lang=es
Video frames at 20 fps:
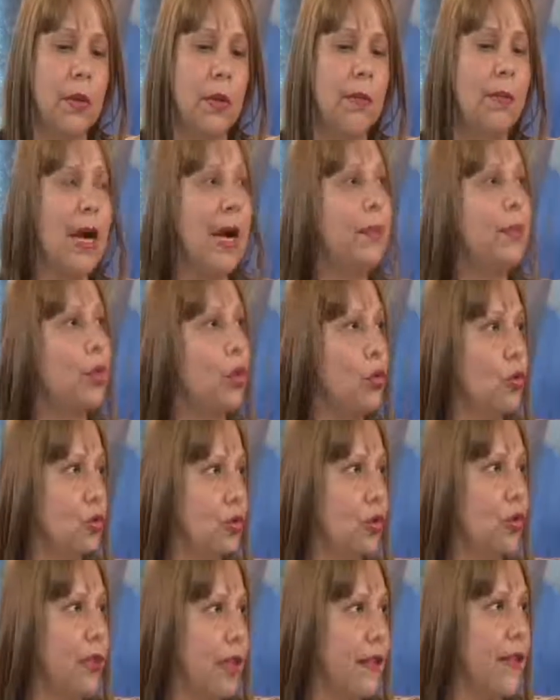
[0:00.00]
más
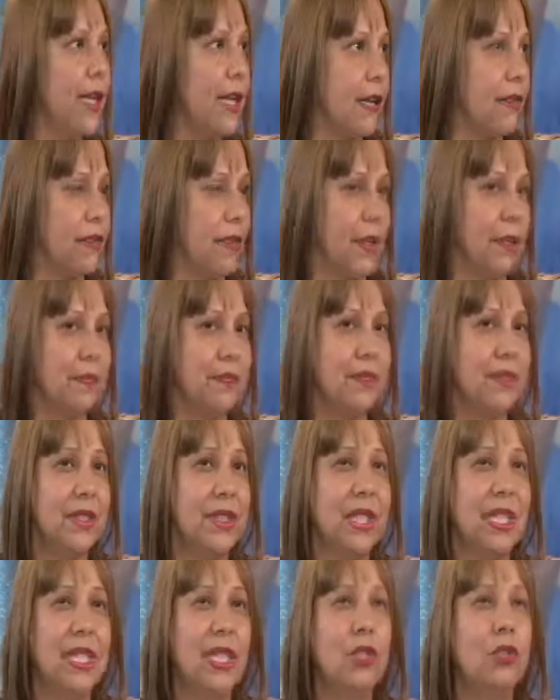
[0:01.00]
productores de café.
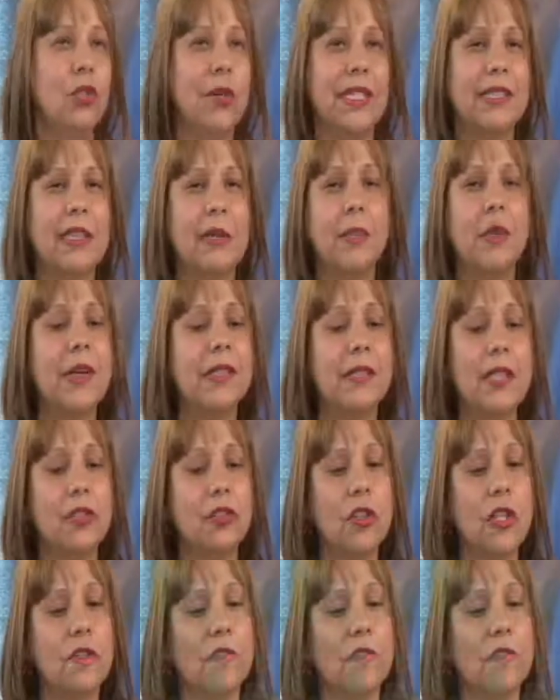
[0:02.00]
No estamos haciendo